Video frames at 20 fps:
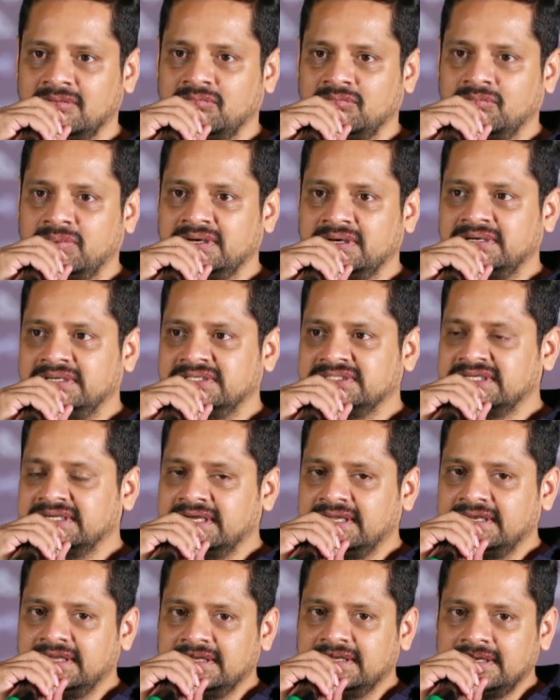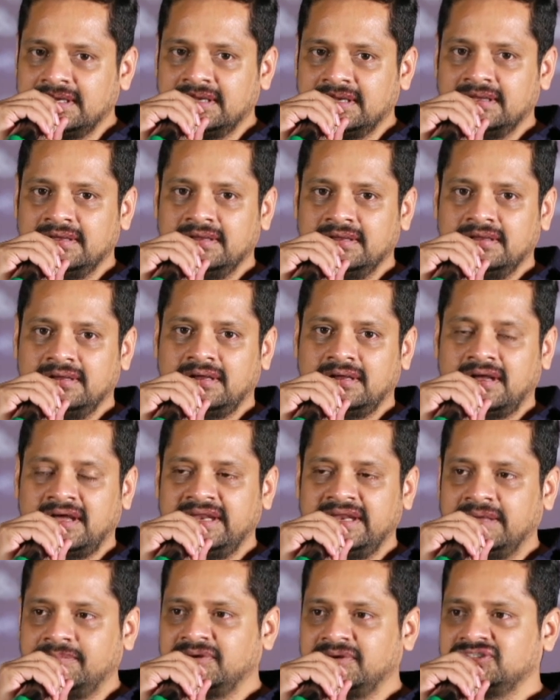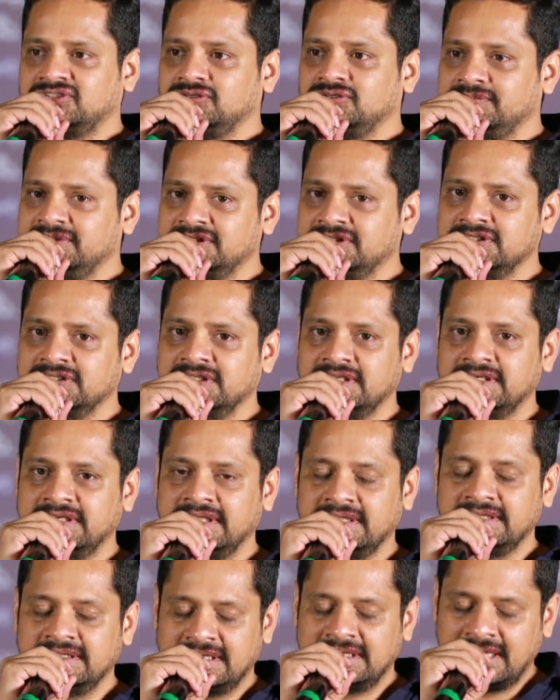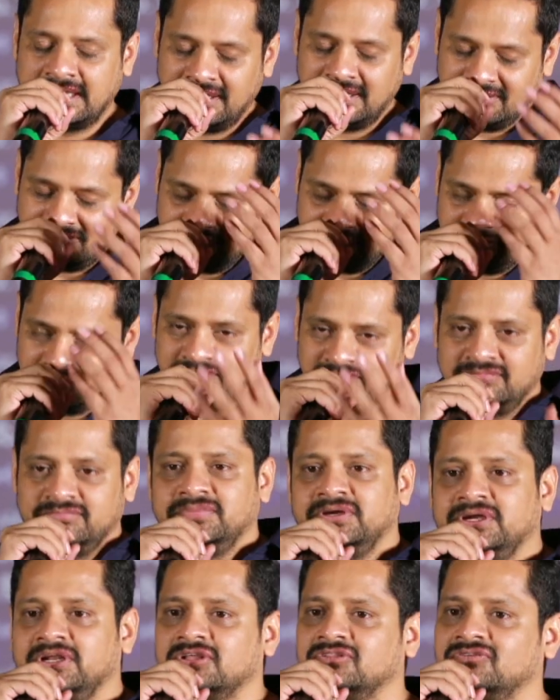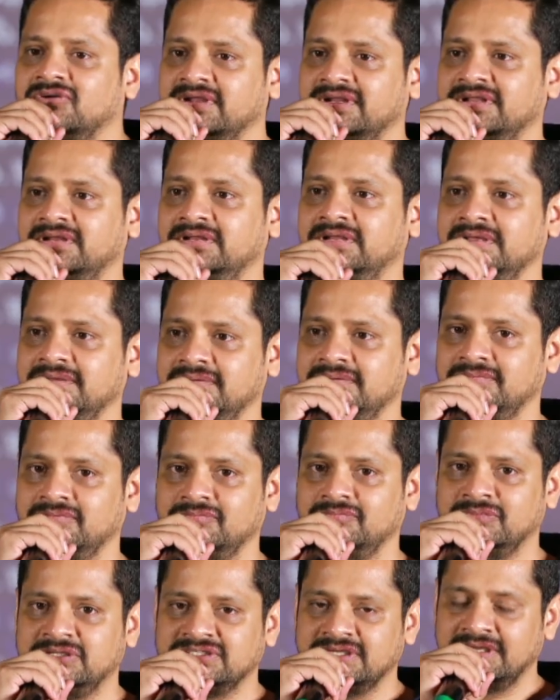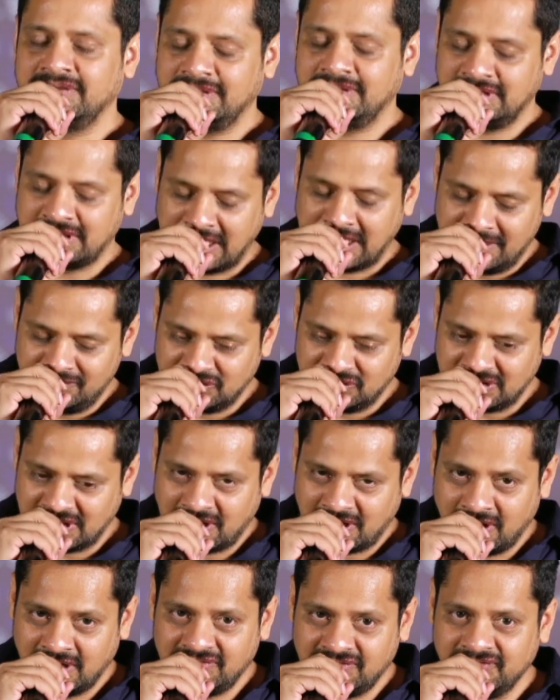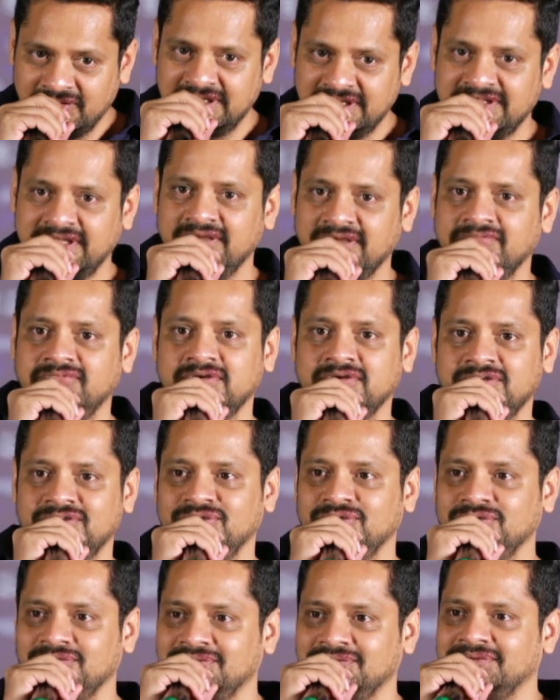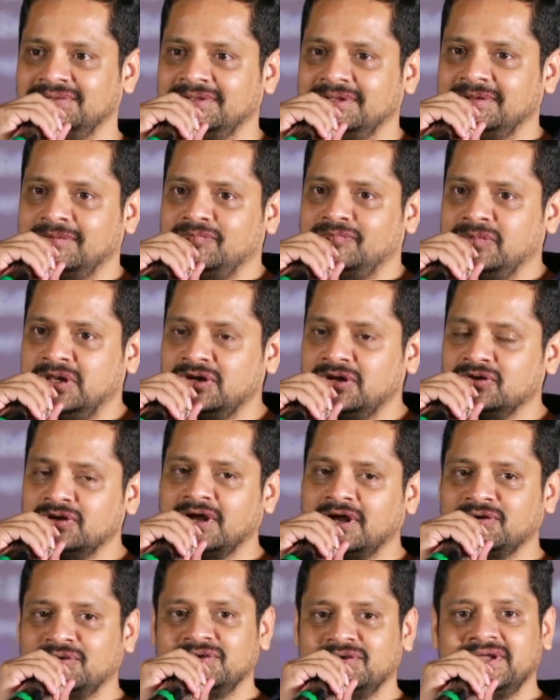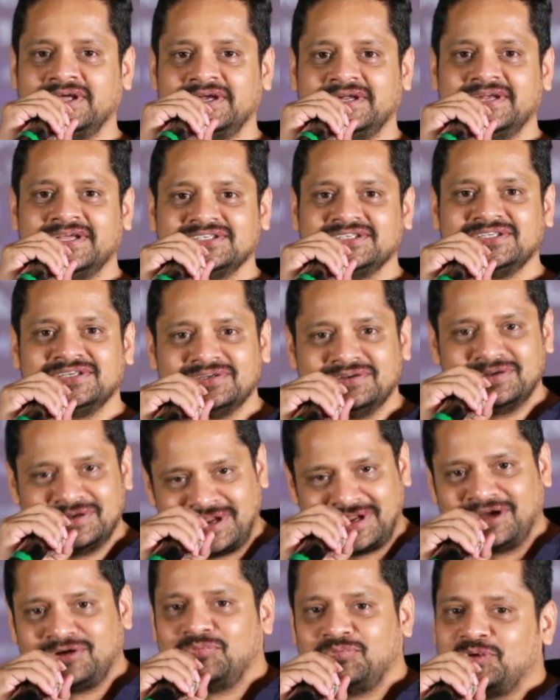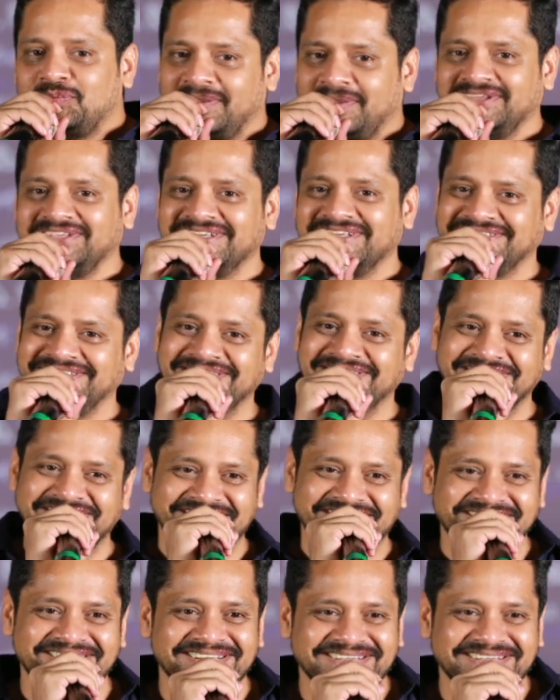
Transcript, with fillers: బట్ నిజంగా నిన్న ఆ నెంబర్స్ చూపించిందంటే అది కేవలం మీడియా ద్వారానే నిజంగా ఐఎమ్ హార్ట్ఫుల్లీ థ్యాంక్ఫుల్ టు యూ మీకు నాకున్న రిలేషన్ నాకు ఇప్పుడు పే చేసింది ఇది